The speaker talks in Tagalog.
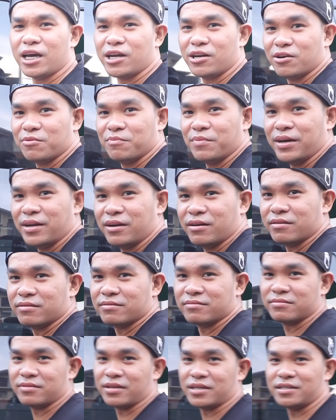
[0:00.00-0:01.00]
tayo ng Beno
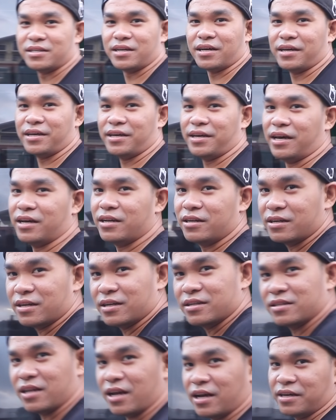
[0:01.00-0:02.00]
tapos nakikiano
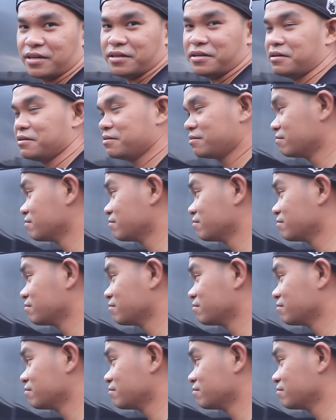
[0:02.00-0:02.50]
lang tayo no?